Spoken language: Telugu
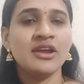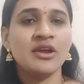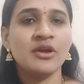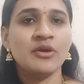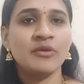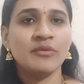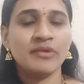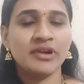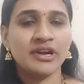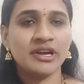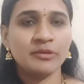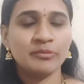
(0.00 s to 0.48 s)

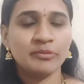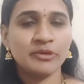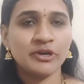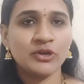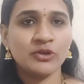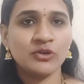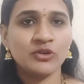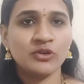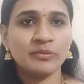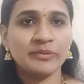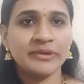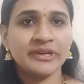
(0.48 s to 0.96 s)
వాళ్ళని
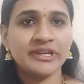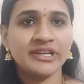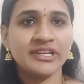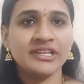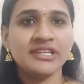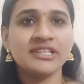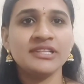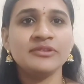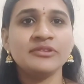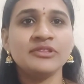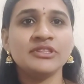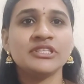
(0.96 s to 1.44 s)
పడుకోబెట్టి
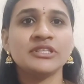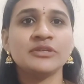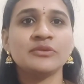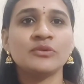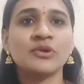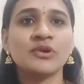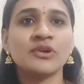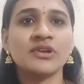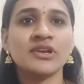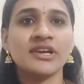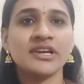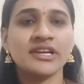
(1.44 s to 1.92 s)
త్రీ ఓ
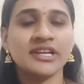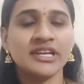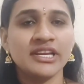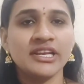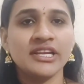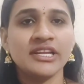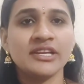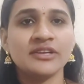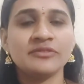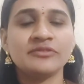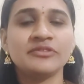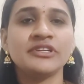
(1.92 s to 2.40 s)
క్లాక్కి
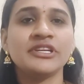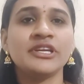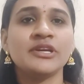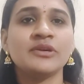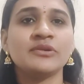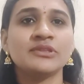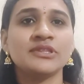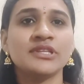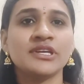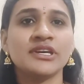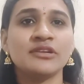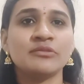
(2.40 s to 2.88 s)
నేను ఫ్రీ
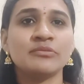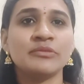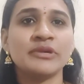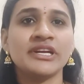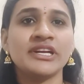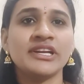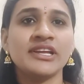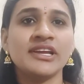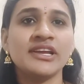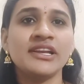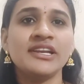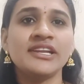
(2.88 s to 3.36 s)
అవుతాను
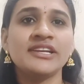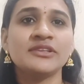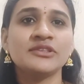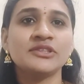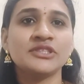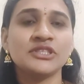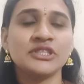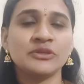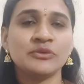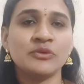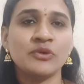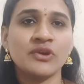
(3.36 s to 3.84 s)
అనమాట నేను
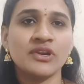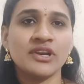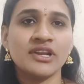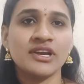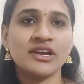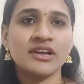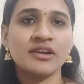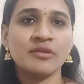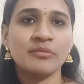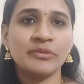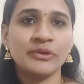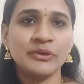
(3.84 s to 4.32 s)
త్రీ ఓ
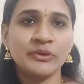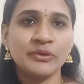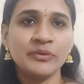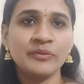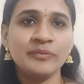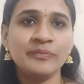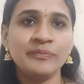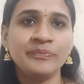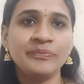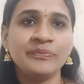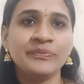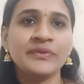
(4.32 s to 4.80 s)
క్లాక్ అప్పుడు
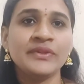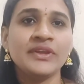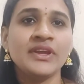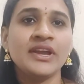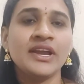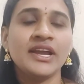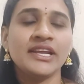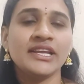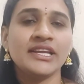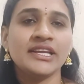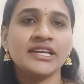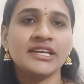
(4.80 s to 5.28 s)

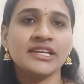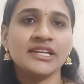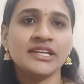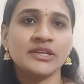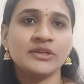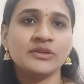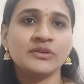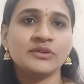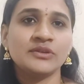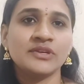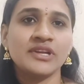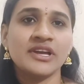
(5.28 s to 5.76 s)
ఇంకా
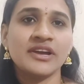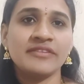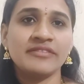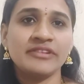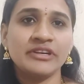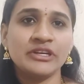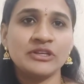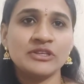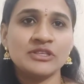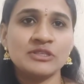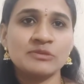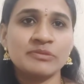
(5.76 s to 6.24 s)
నేను నా
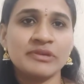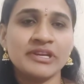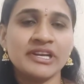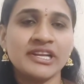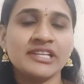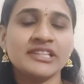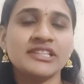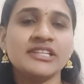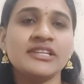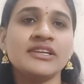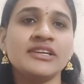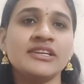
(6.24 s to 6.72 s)
వీడియోస్ పని
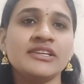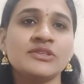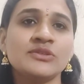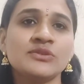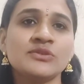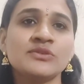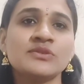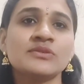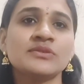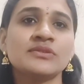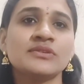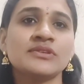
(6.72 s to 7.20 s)
అయితే
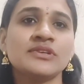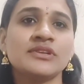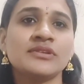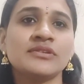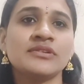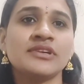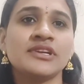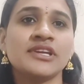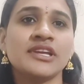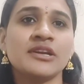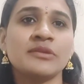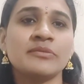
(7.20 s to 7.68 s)
చూసుకుంటూ
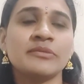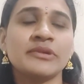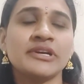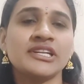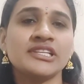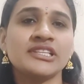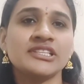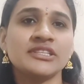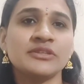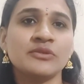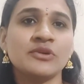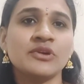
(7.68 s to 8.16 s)
ఉంటాను అనమాట
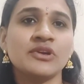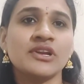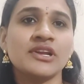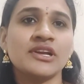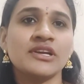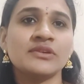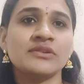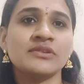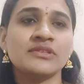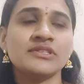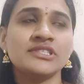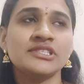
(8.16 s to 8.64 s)
త్రీ ఓ
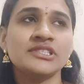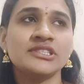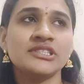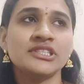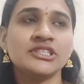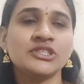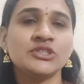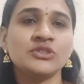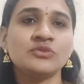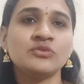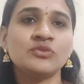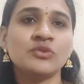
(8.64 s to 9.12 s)
క్లాక్ నుంచి త్రీ
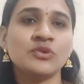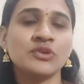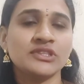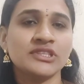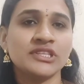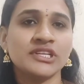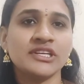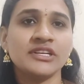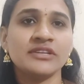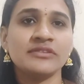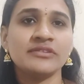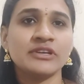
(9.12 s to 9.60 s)
టు ఫోర్
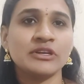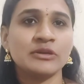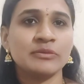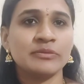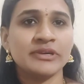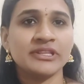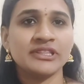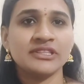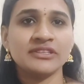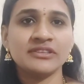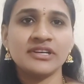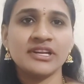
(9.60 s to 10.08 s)
థర్టీ వరకు
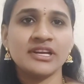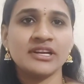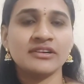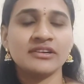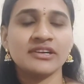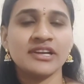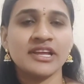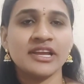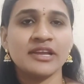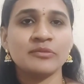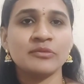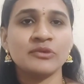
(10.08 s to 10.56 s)
మాత్రం నాకు
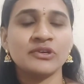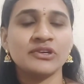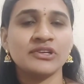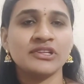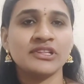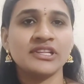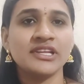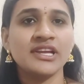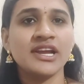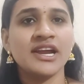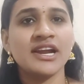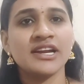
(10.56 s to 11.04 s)
టైం
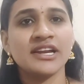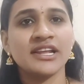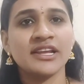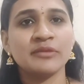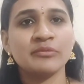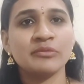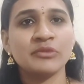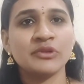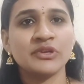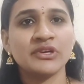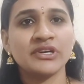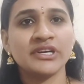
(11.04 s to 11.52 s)
ఉంటుంది ఆ
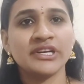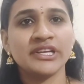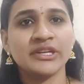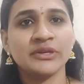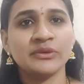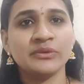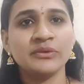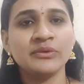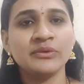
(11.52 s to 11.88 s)
టైంలో నేను